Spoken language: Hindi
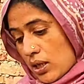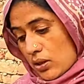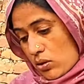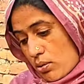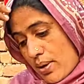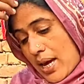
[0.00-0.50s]
है
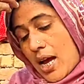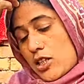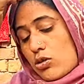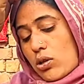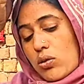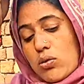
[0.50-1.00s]
तो मैं आ
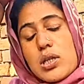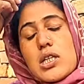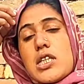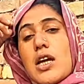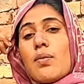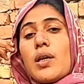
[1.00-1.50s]
चुकी हूँ
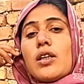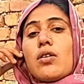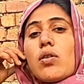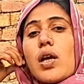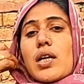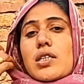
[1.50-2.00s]
किचन में
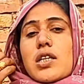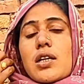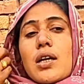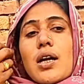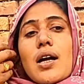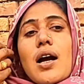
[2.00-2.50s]
क्योंकि किचन
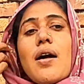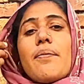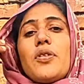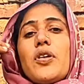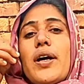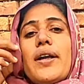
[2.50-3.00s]
का काम
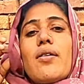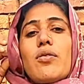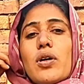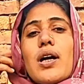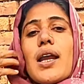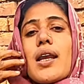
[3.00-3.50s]
जो है ना वो
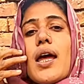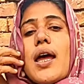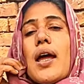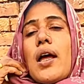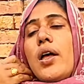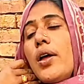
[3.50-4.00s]
करना है